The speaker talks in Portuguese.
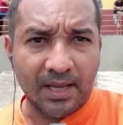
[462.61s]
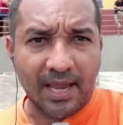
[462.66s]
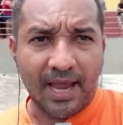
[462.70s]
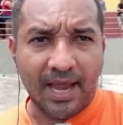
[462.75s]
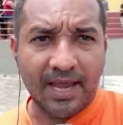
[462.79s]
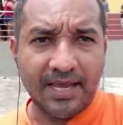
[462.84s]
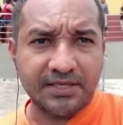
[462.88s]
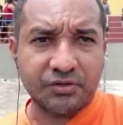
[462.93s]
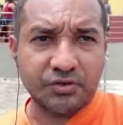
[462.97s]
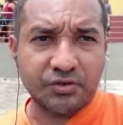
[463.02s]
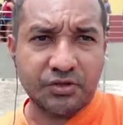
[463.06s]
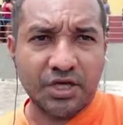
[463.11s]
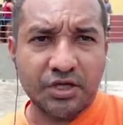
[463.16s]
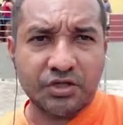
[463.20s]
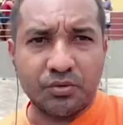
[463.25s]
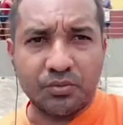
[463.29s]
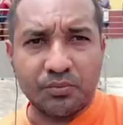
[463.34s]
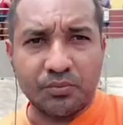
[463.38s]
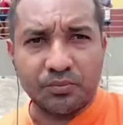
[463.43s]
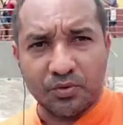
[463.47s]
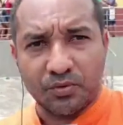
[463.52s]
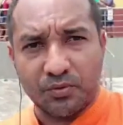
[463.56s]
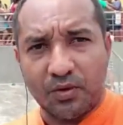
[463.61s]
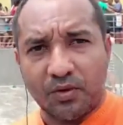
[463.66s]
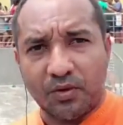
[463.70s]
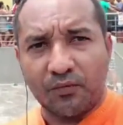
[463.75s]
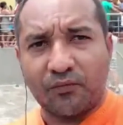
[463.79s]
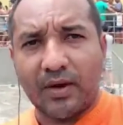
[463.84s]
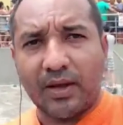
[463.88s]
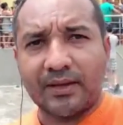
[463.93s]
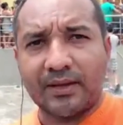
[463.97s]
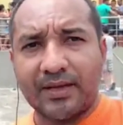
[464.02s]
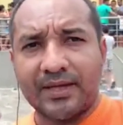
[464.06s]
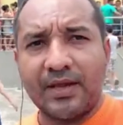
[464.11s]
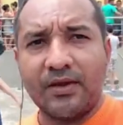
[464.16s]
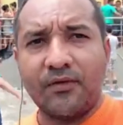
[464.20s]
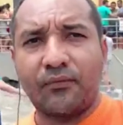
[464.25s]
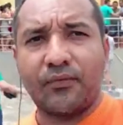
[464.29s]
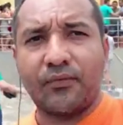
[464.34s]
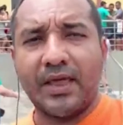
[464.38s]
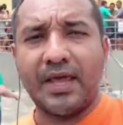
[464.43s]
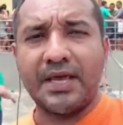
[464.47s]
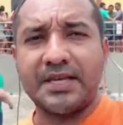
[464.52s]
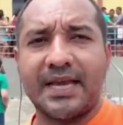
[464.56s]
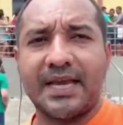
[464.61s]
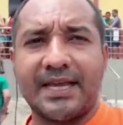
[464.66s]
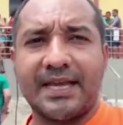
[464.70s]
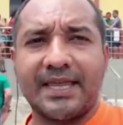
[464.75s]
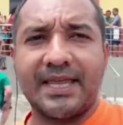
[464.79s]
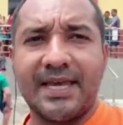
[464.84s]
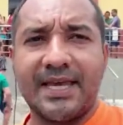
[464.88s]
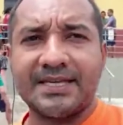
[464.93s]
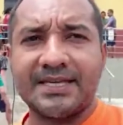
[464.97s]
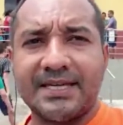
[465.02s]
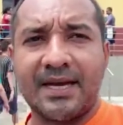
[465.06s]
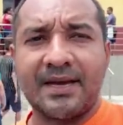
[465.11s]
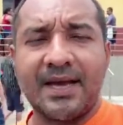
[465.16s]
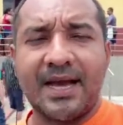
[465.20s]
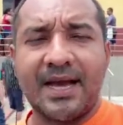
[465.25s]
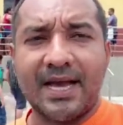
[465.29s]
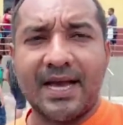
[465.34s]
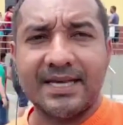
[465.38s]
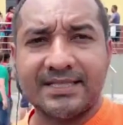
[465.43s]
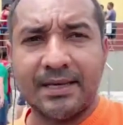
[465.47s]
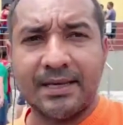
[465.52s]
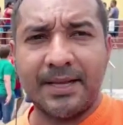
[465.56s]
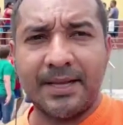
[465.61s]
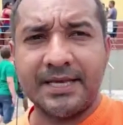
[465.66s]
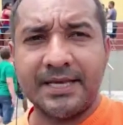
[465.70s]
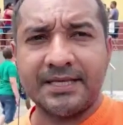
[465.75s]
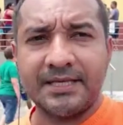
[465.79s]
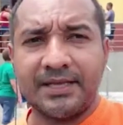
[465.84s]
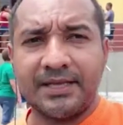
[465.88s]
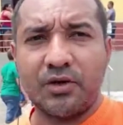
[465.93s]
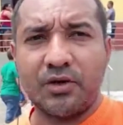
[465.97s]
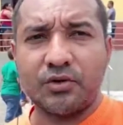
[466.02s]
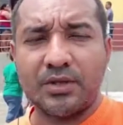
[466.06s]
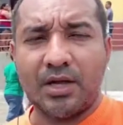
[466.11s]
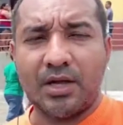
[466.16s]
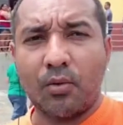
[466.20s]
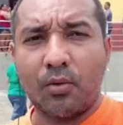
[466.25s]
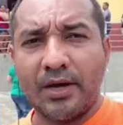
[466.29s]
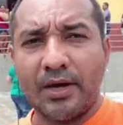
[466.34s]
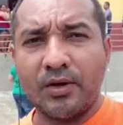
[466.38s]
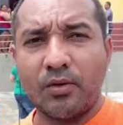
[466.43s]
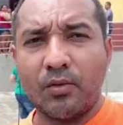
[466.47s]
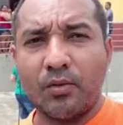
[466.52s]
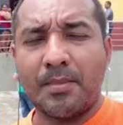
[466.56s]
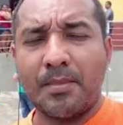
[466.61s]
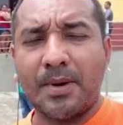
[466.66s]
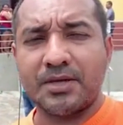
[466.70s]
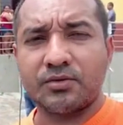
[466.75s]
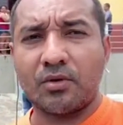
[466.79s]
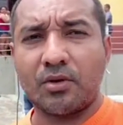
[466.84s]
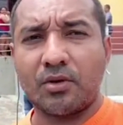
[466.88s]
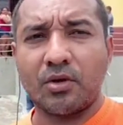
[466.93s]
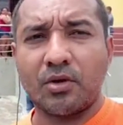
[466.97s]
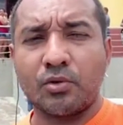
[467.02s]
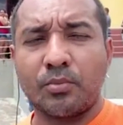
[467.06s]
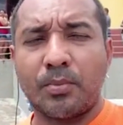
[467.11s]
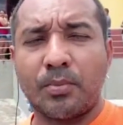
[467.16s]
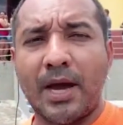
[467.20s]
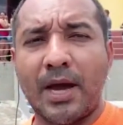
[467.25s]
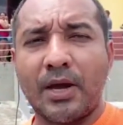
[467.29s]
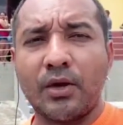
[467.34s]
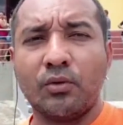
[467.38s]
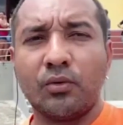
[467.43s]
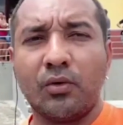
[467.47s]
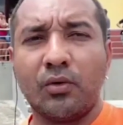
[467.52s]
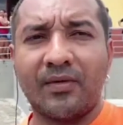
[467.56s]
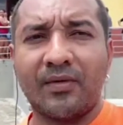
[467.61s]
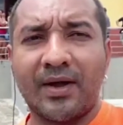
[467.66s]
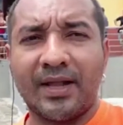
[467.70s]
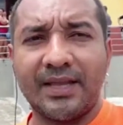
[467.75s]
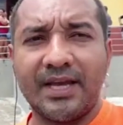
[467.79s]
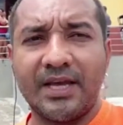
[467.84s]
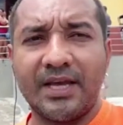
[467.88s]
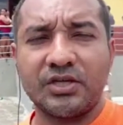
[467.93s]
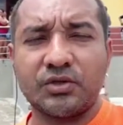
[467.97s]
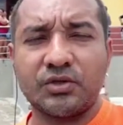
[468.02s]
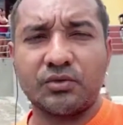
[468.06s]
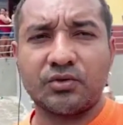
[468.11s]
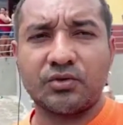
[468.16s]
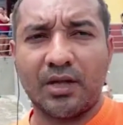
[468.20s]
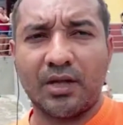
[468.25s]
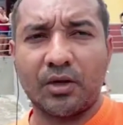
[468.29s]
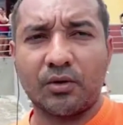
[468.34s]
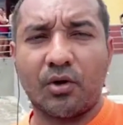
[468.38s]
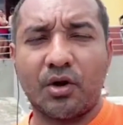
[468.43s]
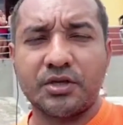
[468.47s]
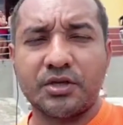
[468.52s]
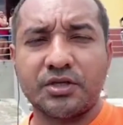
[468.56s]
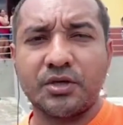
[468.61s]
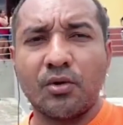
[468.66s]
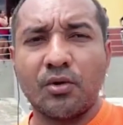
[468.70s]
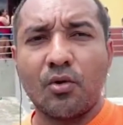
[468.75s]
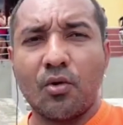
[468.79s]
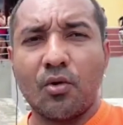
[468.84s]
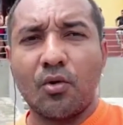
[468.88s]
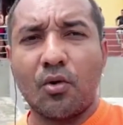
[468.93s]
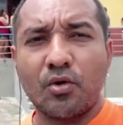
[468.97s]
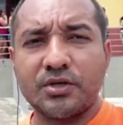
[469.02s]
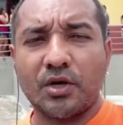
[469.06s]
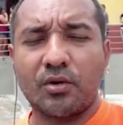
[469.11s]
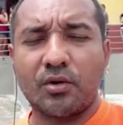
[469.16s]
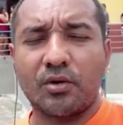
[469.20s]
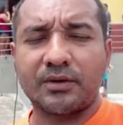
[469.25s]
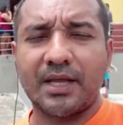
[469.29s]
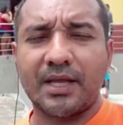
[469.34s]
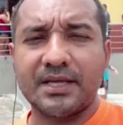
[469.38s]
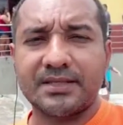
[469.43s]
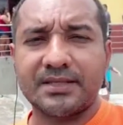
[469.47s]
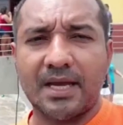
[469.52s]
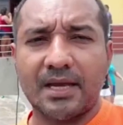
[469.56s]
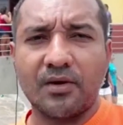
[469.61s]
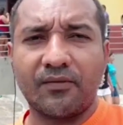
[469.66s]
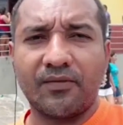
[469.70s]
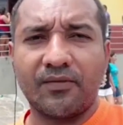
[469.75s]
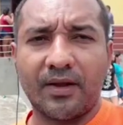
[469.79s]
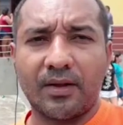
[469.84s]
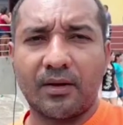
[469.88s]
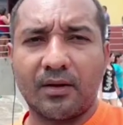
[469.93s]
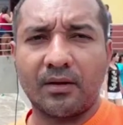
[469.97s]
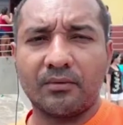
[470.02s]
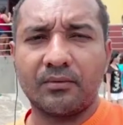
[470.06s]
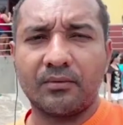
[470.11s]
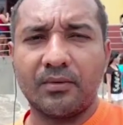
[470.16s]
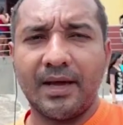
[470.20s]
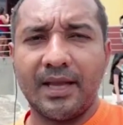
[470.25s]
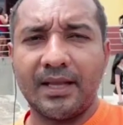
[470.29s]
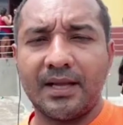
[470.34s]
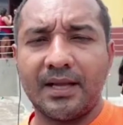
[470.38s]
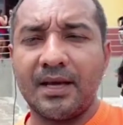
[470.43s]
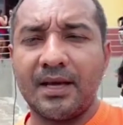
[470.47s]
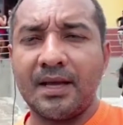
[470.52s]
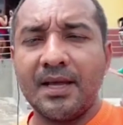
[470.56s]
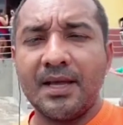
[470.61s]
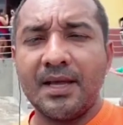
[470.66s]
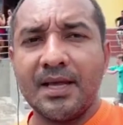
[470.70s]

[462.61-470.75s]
É isso, gente. Eu falo aqui em frente à Igreja Assembleia de Deus, na rua Rio Amazonas, no bairro Novo Aleixo, Zona Norte, onde acontece aí o velório do Renan,